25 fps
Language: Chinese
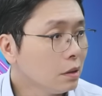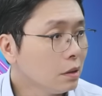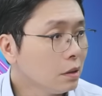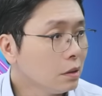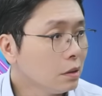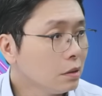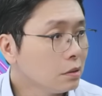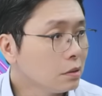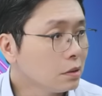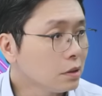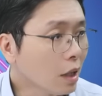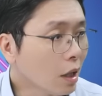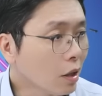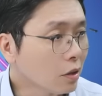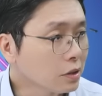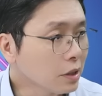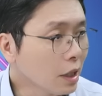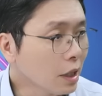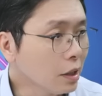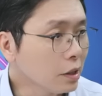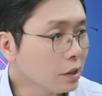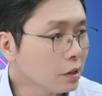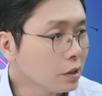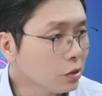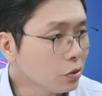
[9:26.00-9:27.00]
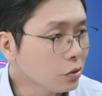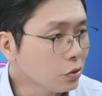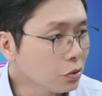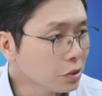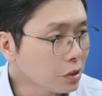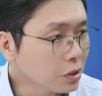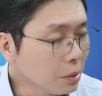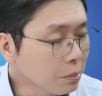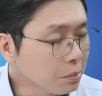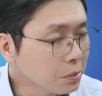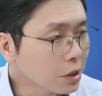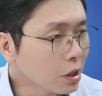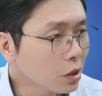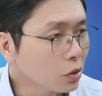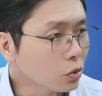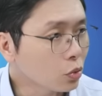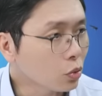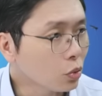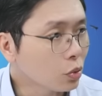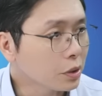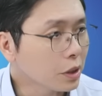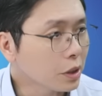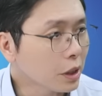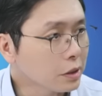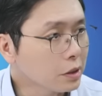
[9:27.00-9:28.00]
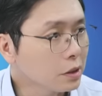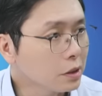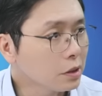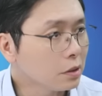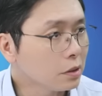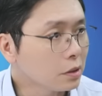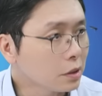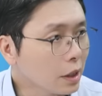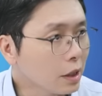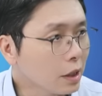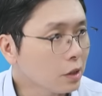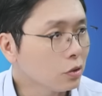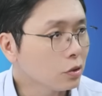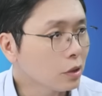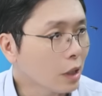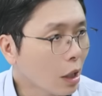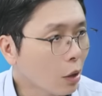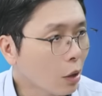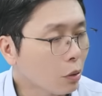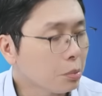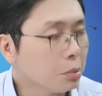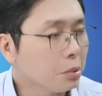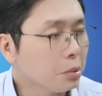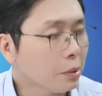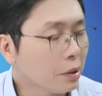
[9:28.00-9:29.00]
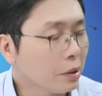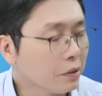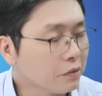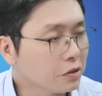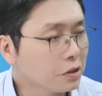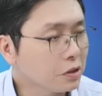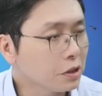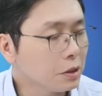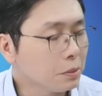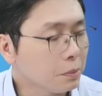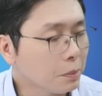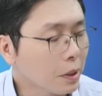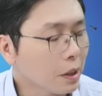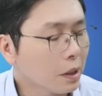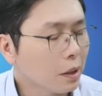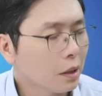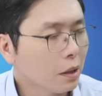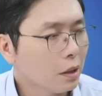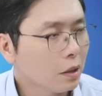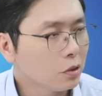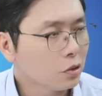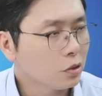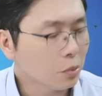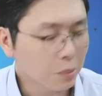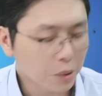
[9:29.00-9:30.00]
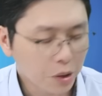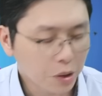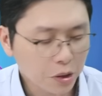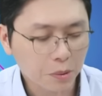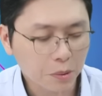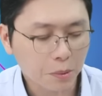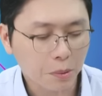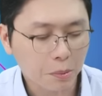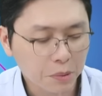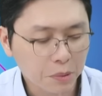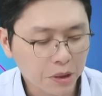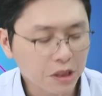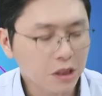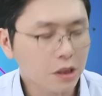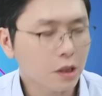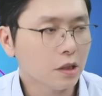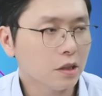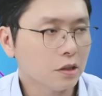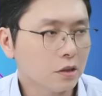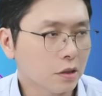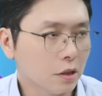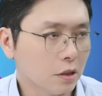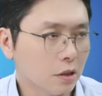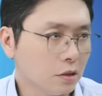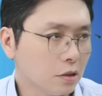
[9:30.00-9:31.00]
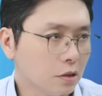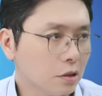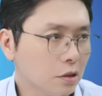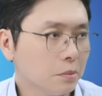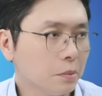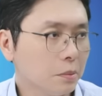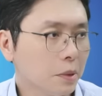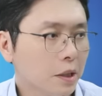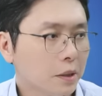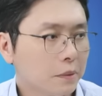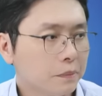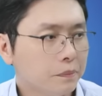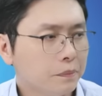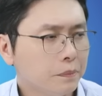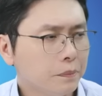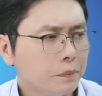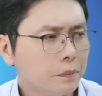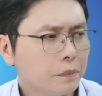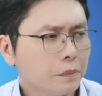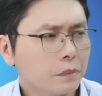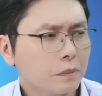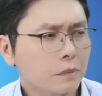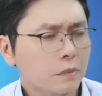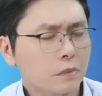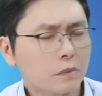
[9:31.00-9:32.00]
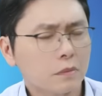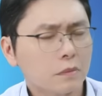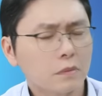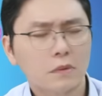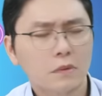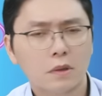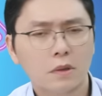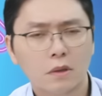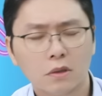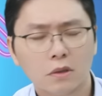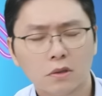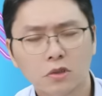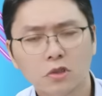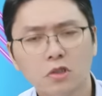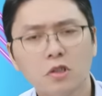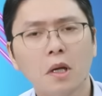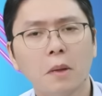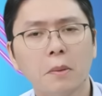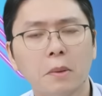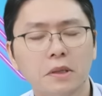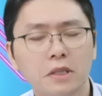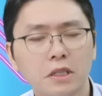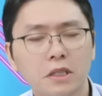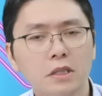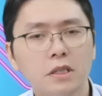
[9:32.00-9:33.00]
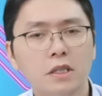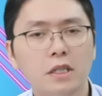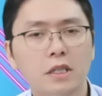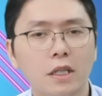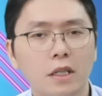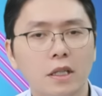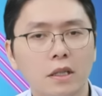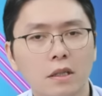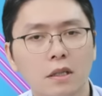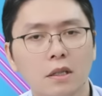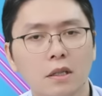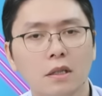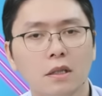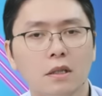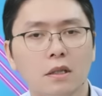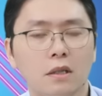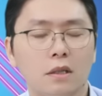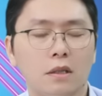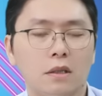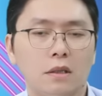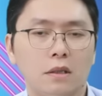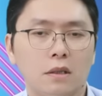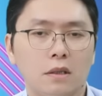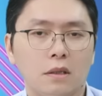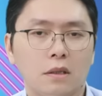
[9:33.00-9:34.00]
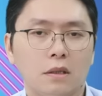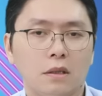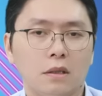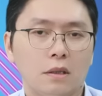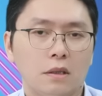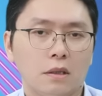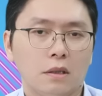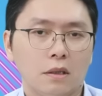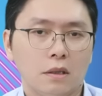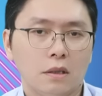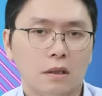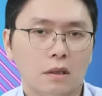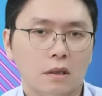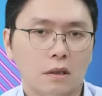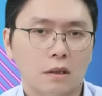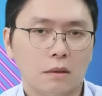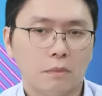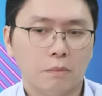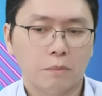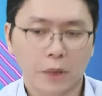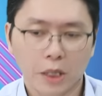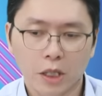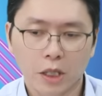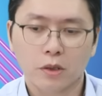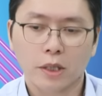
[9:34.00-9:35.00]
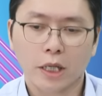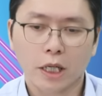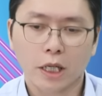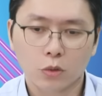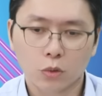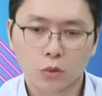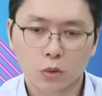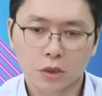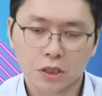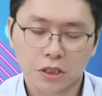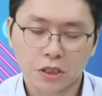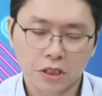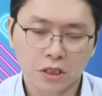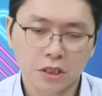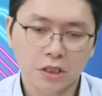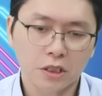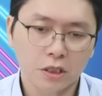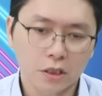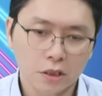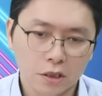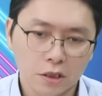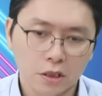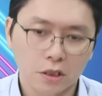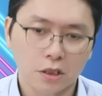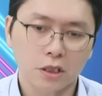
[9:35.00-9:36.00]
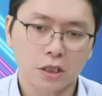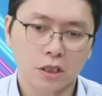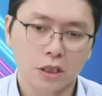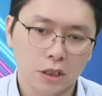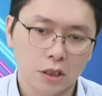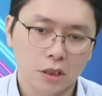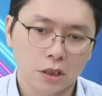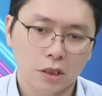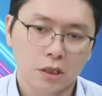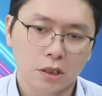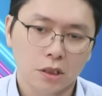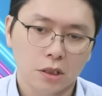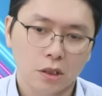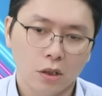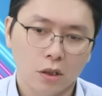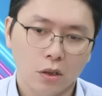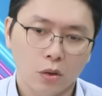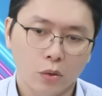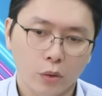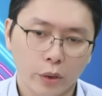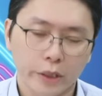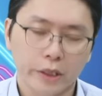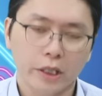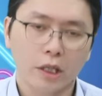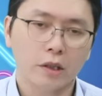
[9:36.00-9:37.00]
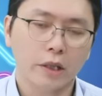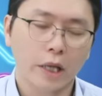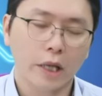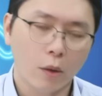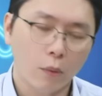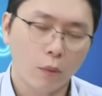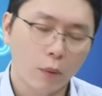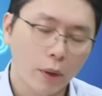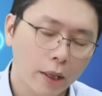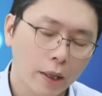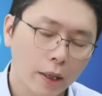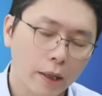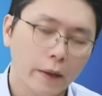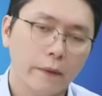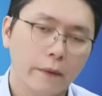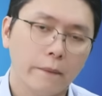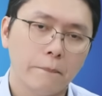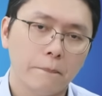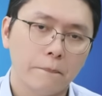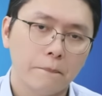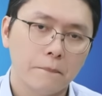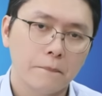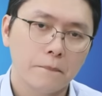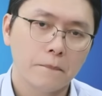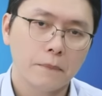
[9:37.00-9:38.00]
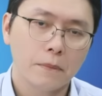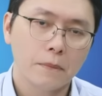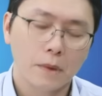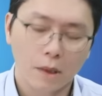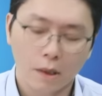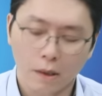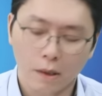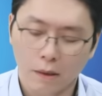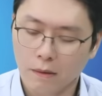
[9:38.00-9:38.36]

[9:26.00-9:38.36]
早上一度升比较多，但是你看又打回盘面附近嘛，对，就没有什么明显的升值嘛，是，就代表今天没有太多的新进资金会到台湾来，嗯哼。